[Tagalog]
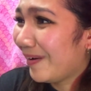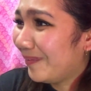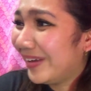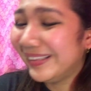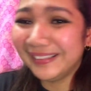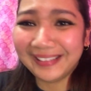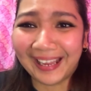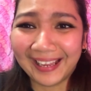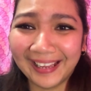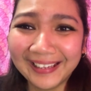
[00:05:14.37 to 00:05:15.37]

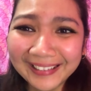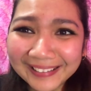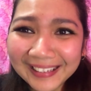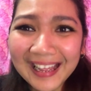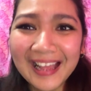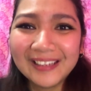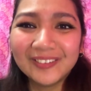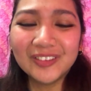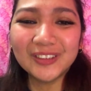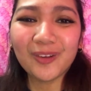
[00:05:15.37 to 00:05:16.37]
gumante.
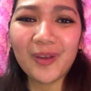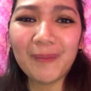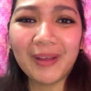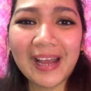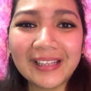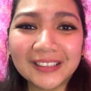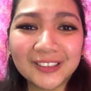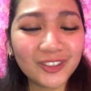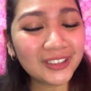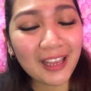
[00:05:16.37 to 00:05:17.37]
Gusto kong iparanas
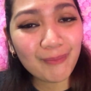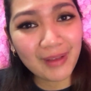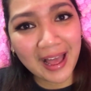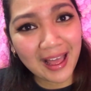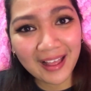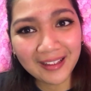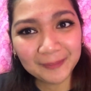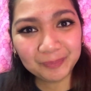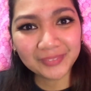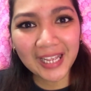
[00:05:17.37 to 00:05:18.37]
to sa iba.
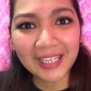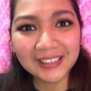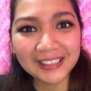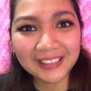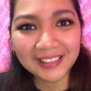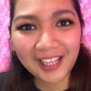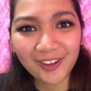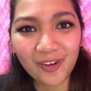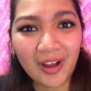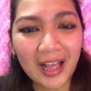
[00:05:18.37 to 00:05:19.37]
At itatag
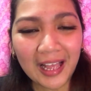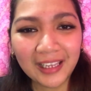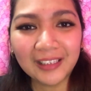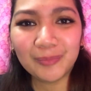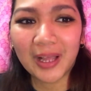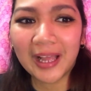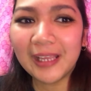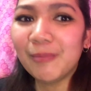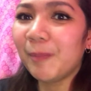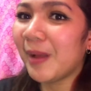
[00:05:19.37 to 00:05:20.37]
ko ang aking mga
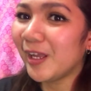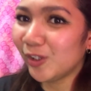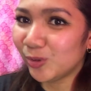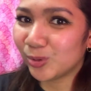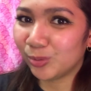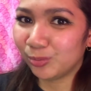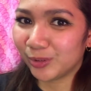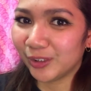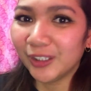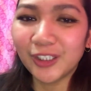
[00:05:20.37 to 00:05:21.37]
iba pang
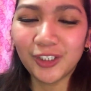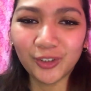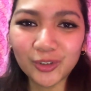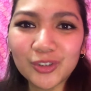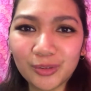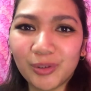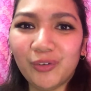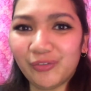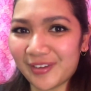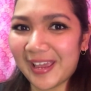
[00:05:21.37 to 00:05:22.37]
YouTuber, YouTuber
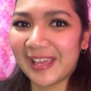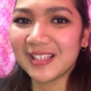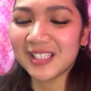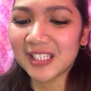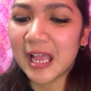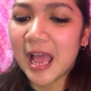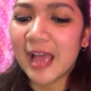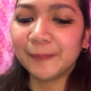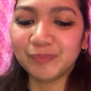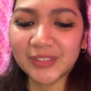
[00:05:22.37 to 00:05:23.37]
friends.
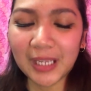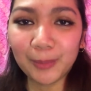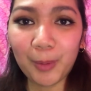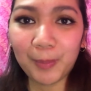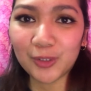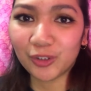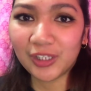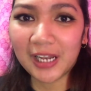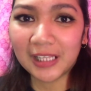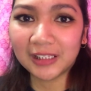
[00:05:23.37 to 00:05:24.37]
Sana mapanood
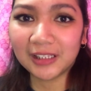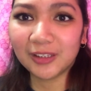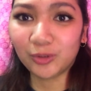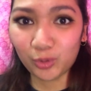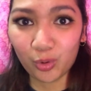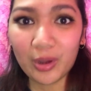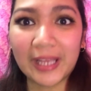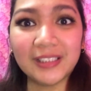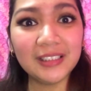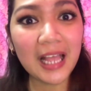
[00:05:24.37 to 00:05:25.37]
nila to
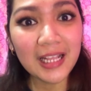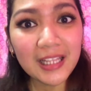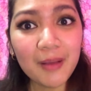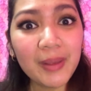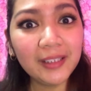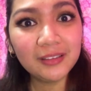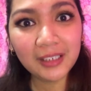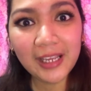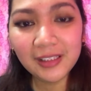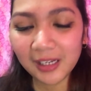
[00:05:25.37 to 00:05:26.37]
at sana
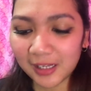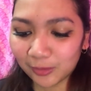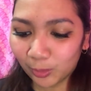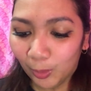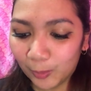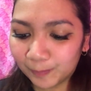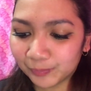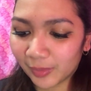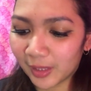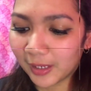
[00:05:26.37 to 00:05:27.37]
ma-try nila to.
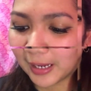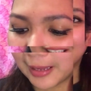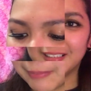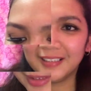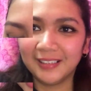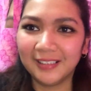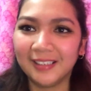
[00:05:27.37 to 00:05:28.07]
Grabe.